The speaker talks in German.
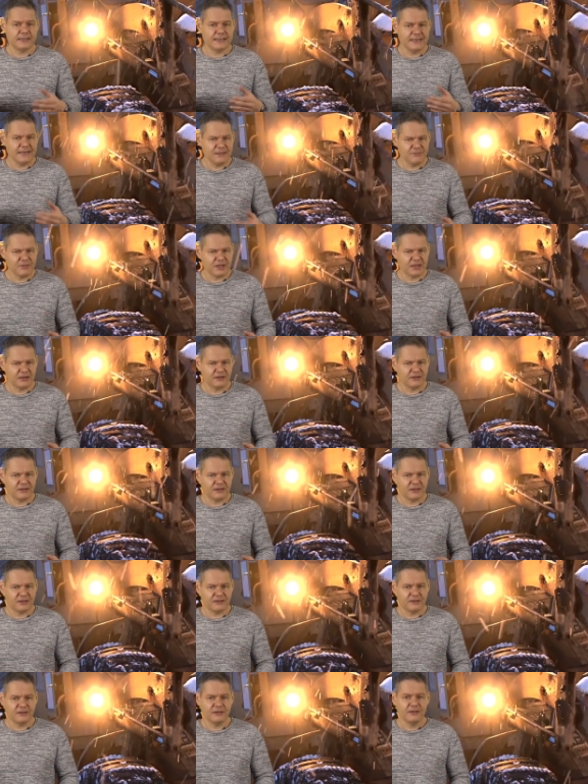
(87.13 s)
Klima
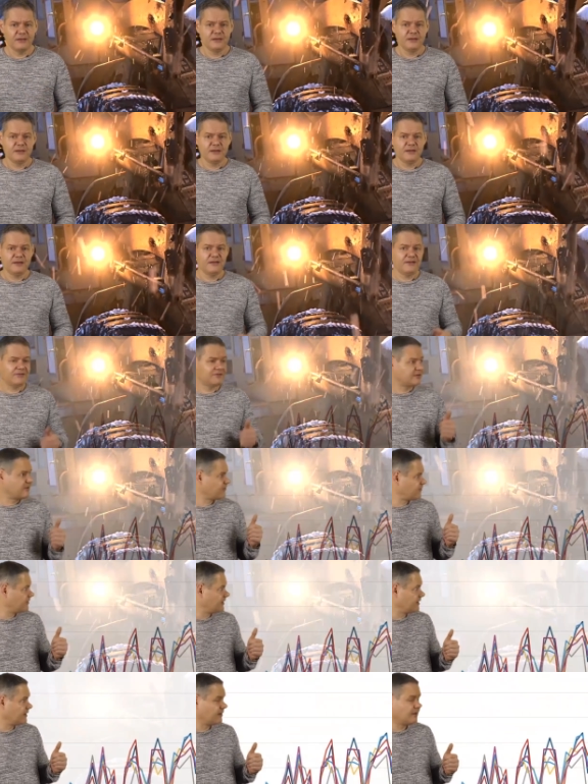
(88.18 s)
hingegen ist
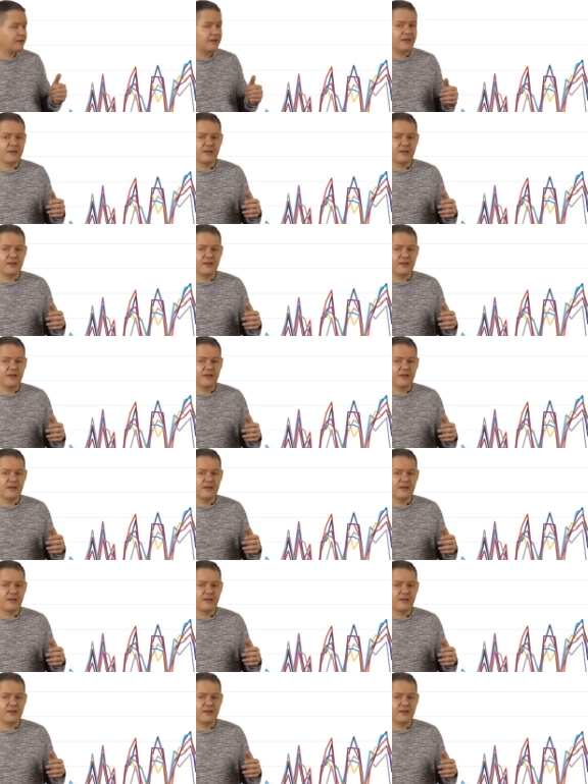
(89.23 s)
das hier.